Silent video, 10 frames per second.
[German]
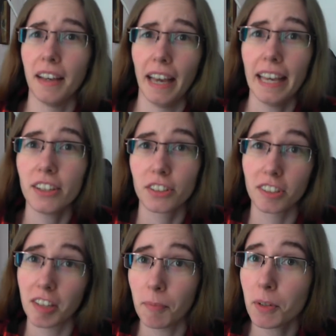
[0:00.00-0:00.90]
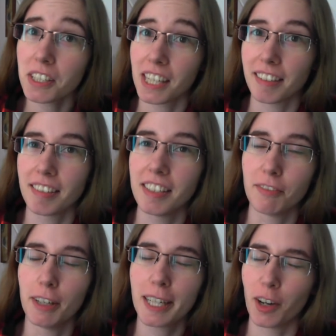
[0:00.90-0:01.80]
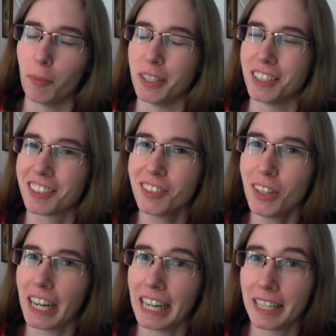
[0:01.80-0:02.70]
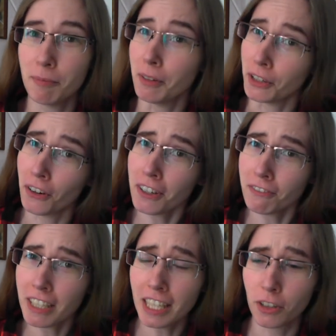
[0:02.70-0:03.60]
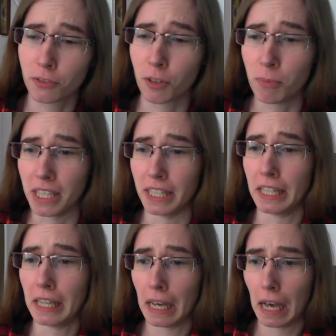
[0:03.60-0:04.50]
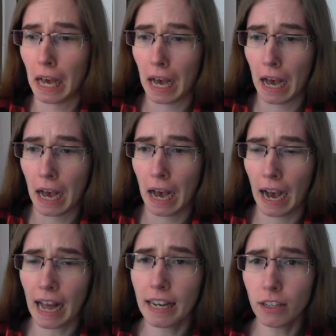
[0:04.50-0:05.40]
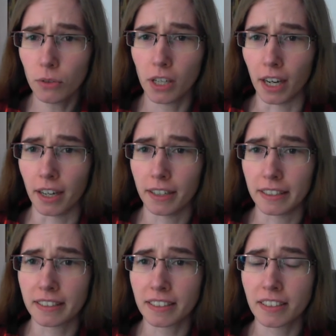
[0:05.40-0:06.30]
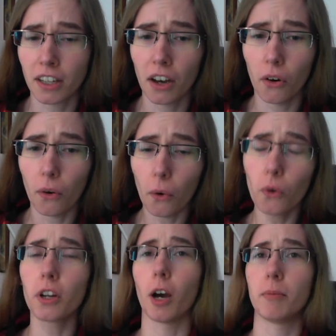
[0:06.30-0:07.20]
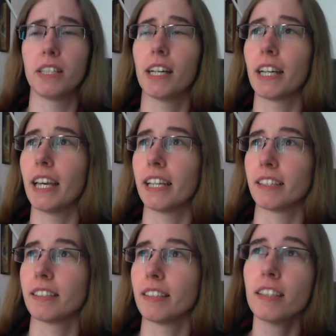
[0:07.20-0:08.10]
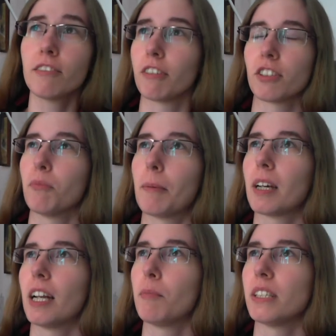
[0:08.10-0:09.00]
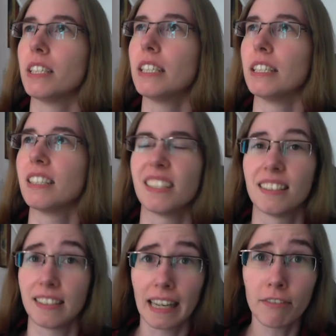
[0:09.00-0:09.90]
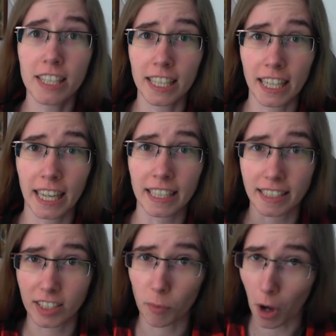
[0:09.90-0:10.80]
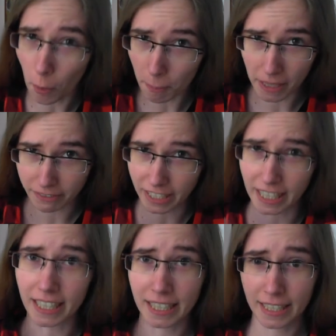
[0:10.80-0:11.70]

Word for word: Hey ho zusammen und herzlich willkommen zu einem neuen Video von mir. Halleluja! Es ist unglaublich lange her, dass irgendwas auf meinem Kanal passiert ist. Es ist ewig lange her, dass ich überhaupt mal wieder